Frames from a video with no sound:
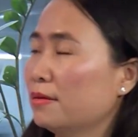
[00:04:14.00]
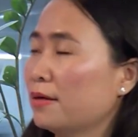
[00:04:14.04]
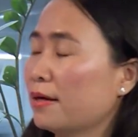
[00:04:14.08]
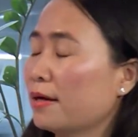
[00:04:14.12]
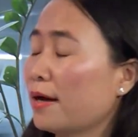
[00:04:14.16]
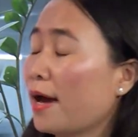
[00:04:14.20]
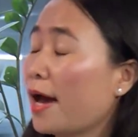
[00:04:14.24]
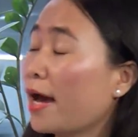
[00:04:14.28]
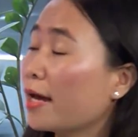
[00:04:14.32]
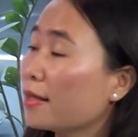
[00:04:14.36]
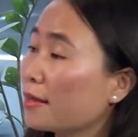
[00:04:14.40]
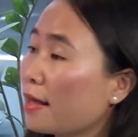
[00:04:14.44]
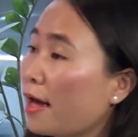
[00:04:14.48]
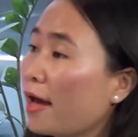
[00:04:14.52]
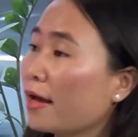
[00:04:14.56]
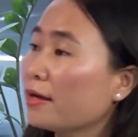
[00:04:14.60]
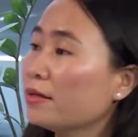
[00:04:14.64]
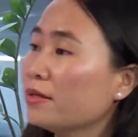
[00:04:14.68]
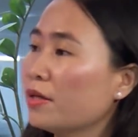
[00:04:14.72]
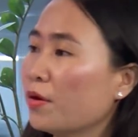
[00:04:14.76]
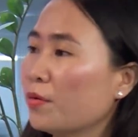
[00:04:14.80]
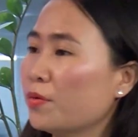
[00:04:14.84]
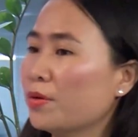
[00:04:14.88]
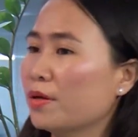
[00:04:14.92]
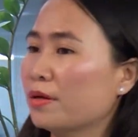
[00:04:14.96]
hai
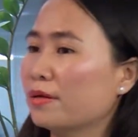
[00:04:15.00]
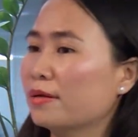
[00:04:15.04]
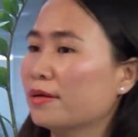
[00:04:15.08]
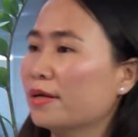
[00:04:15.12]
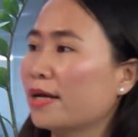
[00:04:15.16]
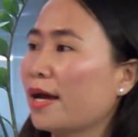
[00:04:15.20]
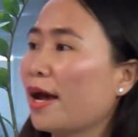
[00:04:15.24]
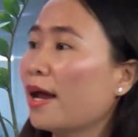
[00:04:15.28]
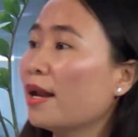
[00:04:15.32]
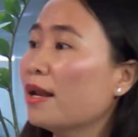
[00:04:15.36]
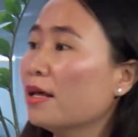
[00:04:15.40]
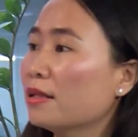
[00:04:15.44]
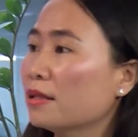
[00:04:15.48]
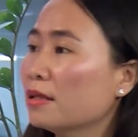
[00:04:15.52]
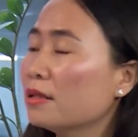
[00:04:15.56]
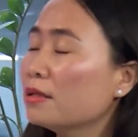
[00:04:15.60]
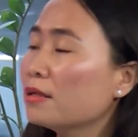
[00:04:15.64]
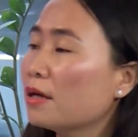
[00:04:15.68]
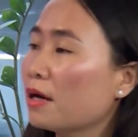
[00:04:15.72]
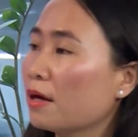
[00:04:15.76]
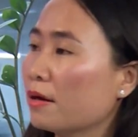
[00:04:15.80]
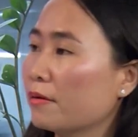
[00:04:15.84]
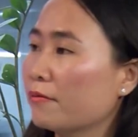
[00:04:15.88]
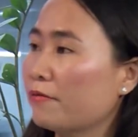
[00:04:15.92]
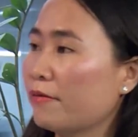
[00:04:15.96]
tháng giao dịch khá là
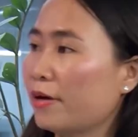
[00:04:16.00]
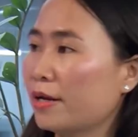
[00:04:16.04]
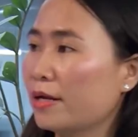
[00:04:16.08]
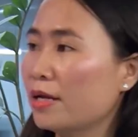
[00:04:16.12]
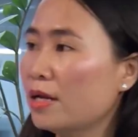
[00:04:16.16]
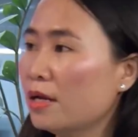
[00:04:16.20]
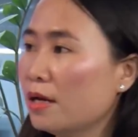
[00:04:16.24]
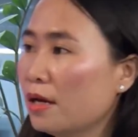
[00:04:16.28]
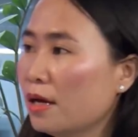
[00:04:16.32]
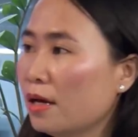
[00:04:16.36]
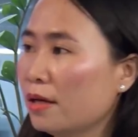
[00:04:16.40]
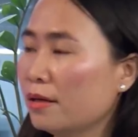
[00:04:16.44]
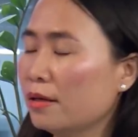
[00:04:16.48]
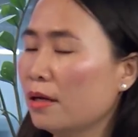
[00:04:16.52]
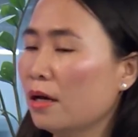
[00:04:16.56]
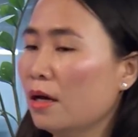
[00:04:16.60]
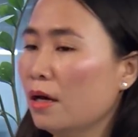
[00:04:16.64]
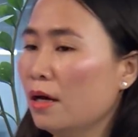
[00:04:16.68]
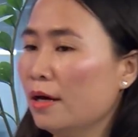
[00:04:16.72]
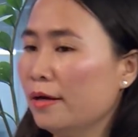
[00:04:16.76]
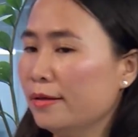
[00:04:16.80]
tích cực và đi lên